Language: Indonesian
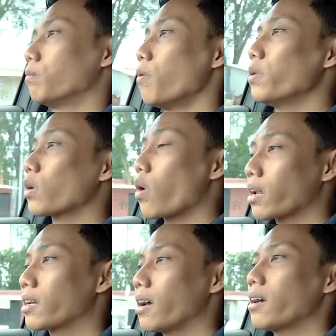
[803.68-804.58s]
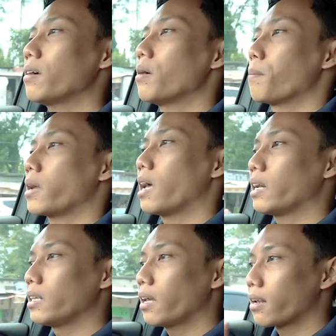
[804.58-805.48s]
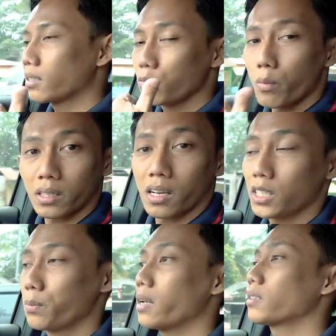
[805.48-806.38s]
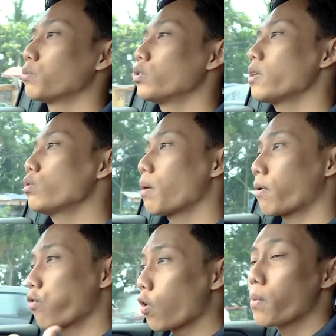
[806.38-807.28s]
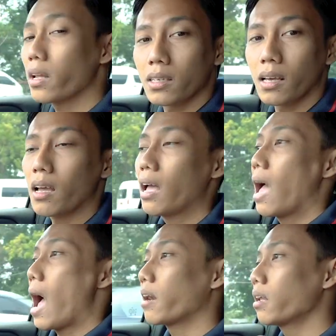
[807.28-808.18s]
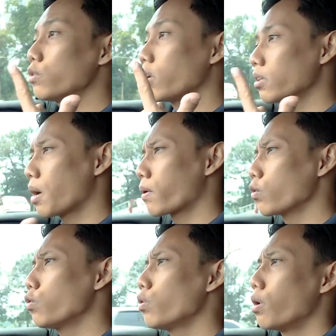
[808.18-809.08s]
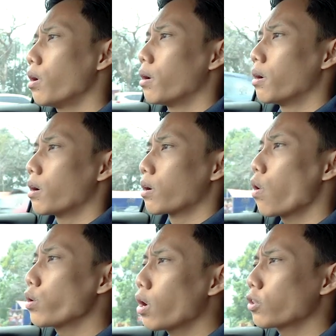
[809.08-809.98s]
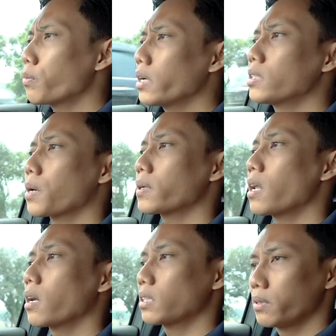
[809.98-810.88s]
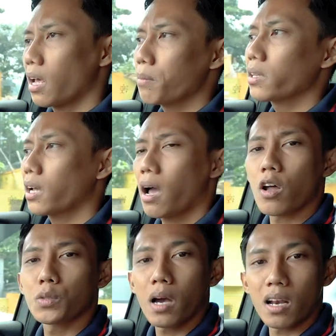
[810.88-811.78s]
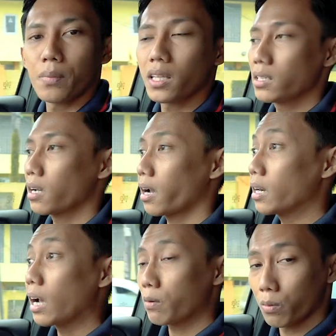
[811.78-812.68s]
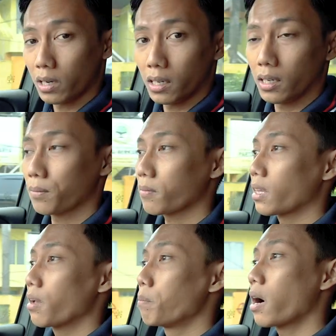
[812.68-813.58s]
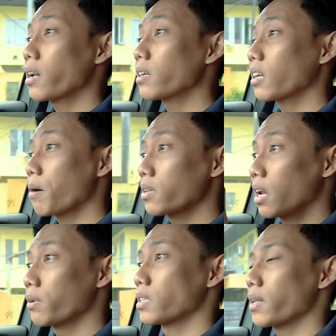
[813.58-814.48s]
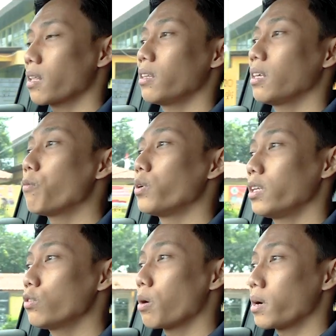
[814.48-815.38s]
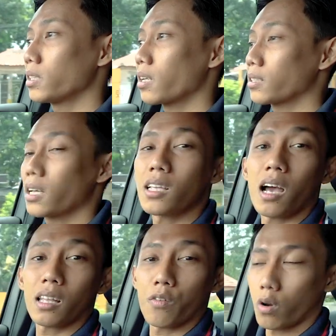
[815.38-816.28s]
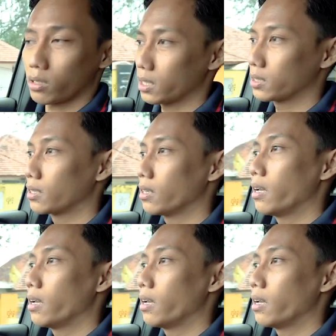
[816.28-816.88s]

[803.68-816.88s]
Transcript: mobil keluarga padahal ini adalah sebuah Mercedes Benz kemudian juga performanya Anda juga tidak perlu ngoyo atau menginjak pedal gas lebih dalam ketika harus menghadapi tanjakan dengan mobil ini Bahkan ketika menyalip kecepatan tinggi, mobil ini juga masih terasa sangat effortless.